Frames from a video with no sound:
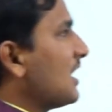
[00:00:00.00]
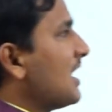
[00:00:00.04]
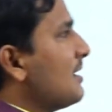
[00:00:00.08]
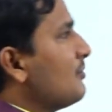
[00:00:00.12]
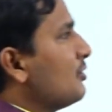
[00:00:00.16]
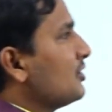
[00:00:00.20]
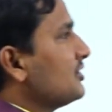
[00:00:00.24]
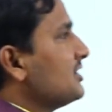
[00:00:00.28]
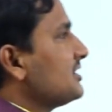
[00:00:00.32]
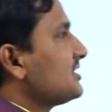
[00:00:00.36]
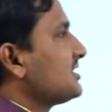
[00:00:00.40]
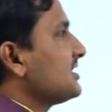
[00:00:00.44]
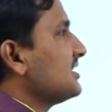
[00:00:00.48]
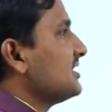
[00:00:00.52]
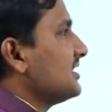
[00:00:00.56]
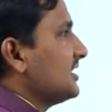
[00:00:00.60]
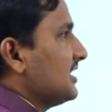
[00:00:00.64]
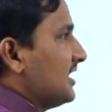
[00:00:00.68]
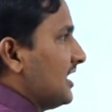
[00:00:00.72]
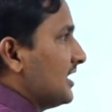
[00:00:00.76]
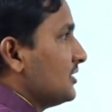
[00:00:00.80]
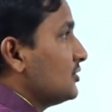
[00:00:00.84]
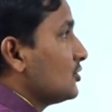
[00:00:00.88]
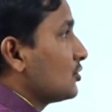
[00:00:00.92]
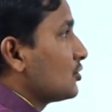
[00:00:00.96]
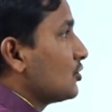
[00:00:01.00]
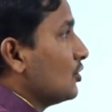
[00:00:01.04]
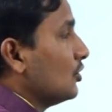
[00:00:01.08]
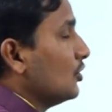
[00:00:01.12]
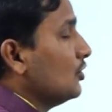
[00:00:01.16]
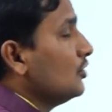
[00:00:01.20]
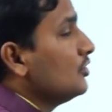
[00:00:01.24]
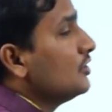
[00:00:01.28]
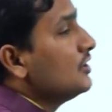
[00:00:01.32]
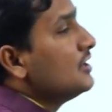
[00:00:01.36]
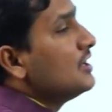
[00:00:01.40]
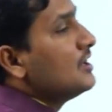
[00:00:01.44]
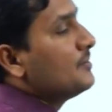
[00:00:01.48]
కూడా ఆమోదించింది ఎందుకు
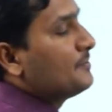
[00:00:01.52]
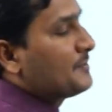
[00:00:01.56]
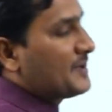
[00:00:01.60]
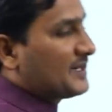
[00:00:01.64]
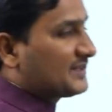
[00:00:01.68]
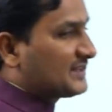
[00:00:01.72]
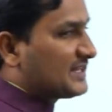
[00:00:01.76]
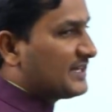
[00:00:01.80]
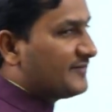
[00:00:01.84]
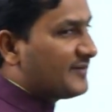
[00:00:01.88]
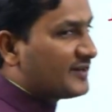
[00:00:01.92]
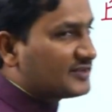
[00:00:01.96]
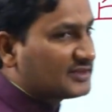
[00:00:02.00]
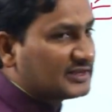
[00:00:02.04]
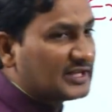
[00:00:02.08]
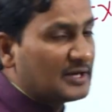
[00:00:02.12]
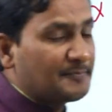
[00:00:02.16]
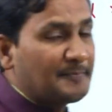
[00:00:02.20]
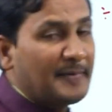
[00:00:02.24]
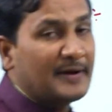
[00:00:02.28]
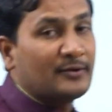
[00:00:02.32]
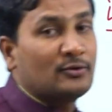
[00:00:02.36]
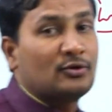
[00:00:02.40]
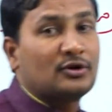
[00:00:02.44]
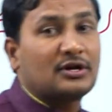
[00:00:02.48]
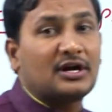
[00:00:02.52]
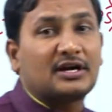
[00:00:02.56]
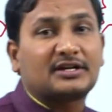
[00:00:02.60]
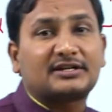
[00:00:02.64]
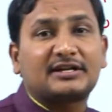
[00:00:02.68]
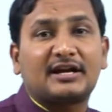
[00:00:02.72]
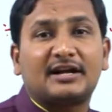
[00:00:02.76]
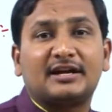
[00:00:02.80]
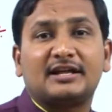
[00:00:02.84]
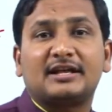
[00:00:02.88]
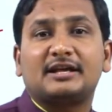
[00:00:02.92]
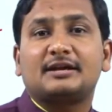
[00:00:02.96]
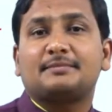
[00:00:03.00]
ప్రతి వ్యక్తి పన్నులు
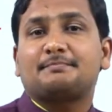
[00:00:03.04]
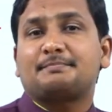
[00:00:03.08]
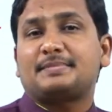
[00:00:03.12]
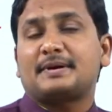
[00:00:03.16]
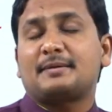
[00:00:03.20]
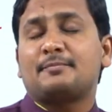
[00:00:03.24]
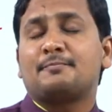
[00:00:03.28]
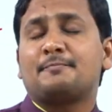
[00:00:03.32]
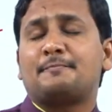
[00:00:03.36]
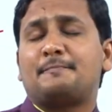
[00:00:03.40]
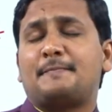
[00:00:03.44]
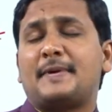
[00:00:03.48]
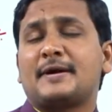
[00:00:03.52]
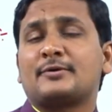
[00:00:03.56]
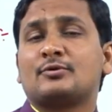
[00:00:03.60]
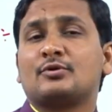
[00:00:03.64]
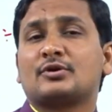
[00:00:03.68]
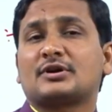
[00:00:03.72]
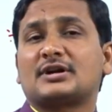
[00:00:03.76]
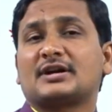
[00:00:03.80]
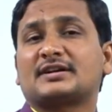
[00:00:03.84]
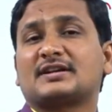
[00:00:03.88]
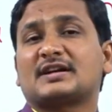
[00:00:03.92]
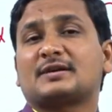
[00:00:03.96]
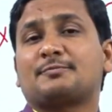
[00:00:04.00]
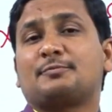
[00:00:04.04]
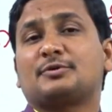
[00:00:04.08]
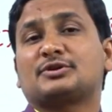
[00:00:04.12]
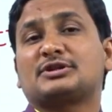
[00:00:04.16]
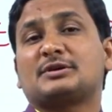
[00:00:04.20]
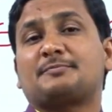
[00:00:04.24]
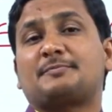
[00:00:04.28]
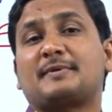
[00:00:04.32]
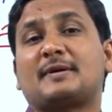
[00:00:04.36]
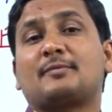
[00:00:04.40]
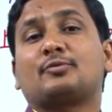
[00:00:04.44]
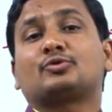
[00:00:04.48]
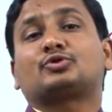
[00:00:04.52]
కట్టాలి పన్నులు కట్టకపోతే
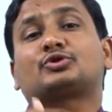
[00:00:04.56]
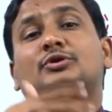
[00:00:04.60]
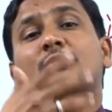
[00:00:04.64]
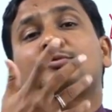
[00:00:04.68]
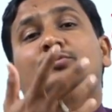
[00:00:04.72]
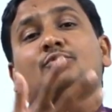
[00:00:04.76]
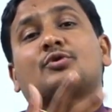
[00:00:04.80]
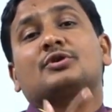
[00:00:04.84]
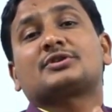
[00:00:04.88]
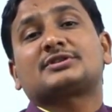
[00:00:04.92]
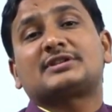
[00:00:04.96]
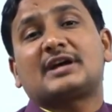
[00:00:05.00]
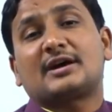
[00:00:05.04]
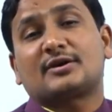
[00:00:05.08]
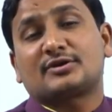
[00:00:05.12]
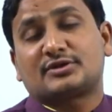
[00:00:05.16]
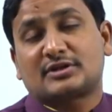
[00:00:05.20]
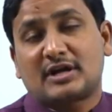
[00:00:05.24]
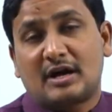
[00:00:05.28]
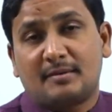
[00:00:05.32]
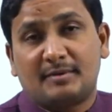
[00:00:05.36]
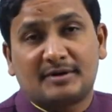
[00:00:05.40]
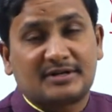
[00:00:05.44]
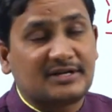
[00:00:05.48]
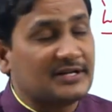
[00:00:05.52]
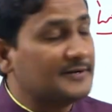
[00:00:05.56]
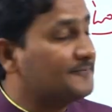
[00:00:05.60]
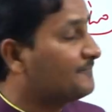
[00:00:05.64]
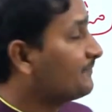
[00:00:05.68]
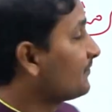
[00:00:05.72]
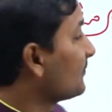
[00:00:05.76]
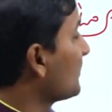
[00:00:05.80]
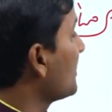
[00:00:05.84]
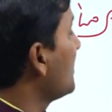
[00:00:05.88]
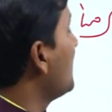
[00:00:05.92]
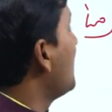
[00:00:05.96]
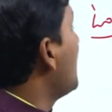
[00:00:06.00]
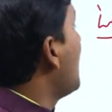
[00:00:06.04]
ప్రభుత్వం కొనసాగదు కాబట్టి
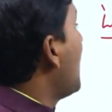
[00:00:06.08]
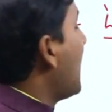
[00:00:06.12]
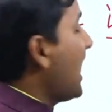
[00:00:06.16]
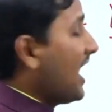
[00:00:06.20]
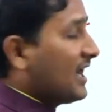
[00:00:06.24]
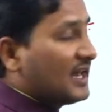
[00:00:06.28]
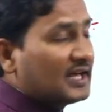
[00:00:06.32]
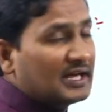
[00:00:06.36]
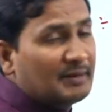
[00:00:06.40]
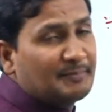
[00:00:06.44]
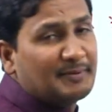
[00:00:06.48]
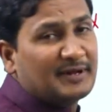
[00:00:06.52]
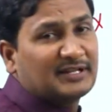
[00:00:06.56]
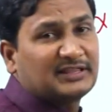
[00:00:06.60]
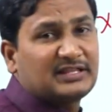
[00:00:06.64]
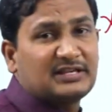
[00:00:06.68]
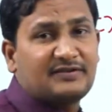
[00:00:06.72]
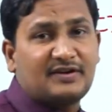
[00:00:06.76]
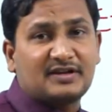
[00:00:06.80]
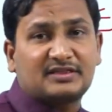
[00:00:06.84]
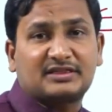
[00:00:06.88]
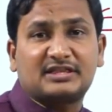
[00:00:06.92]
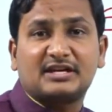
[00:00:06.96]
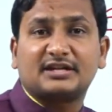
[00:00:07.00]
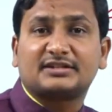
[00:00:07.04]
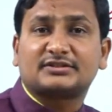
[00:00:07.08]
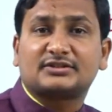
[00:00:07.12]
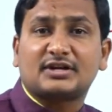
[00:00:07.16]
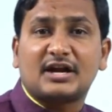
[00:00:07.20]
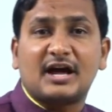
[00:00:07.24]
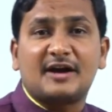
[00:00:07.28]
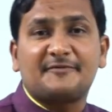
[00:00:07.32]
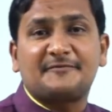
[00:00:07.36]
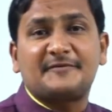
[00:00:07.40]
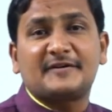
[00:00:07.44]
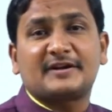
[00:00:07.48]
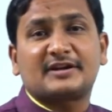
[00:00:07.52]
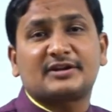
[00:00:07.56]
అలాగే ప్రతి వ్యక్తి
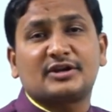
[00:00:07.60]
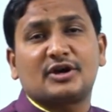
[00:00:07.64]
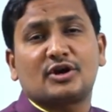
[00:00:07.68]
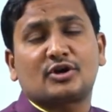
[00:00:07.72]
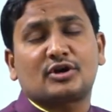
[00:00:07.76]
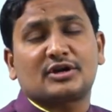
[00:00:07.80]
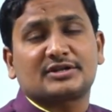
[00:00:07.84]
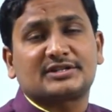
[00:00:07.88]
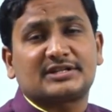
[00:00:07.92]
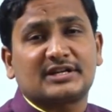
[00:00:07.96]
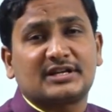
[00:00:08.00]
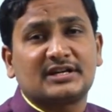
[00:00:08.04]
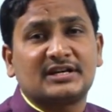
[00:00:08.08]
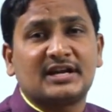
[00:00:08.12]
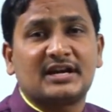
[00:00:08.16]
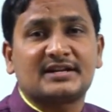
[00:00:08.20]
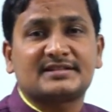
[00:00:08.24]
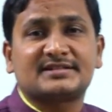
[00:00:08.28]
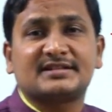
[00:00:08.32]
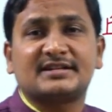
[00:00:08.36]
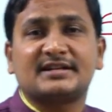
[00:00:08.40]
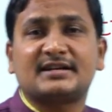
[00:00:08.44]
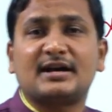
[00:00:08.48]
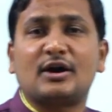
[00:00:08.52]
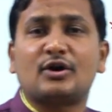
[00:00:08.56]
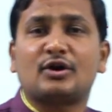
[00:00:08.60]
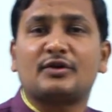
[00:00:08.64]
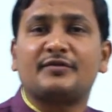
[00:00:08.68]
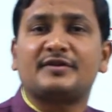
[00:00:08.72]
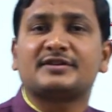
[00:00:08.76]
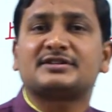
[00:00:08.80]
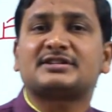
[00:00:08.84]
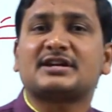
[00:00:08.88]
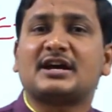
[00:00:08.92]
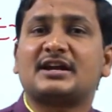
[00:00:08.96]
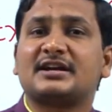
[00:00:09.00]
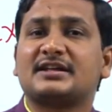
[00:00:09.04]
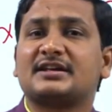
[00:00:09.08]
ట్రాఫిక్ యొక్క సిగ్నల్స్ని
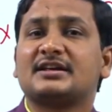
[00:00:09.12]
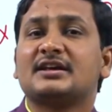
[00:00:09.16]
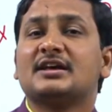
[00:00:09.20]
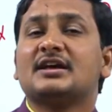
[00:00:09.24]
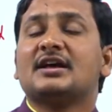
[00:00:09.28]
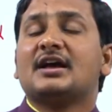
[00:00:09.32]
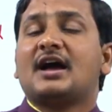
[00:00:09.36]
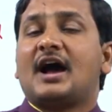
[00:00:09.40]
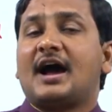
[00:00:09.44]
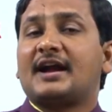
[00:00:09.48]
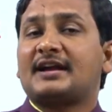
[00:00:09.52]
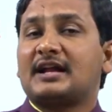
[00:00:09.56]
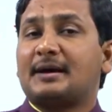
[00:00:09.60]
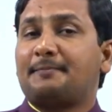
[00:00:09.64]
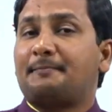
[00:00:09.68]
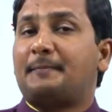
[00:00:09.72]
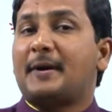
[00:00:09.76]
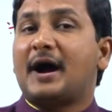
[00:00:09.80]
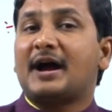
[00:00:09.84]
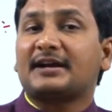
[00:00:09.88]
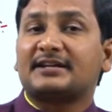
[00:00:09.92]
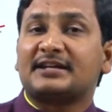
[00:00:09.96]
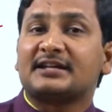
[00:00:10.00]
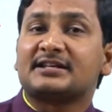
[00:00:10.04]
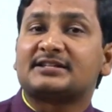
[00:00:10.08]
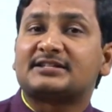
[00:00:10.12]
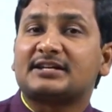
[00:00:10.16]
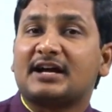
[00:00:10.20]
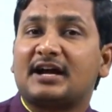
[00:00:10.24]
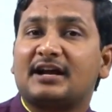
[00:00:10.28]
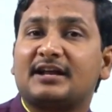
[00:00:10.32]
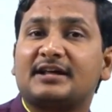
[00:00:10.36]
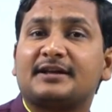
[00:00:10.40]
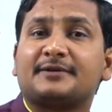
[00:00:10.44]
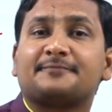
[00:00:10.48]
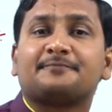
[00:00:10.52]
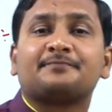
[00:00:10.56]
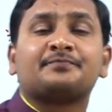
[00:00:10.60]
గౌరవించాలి అంటే
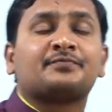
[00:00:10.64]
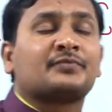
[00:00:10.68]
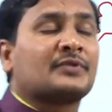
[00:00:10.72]
పాటించాలి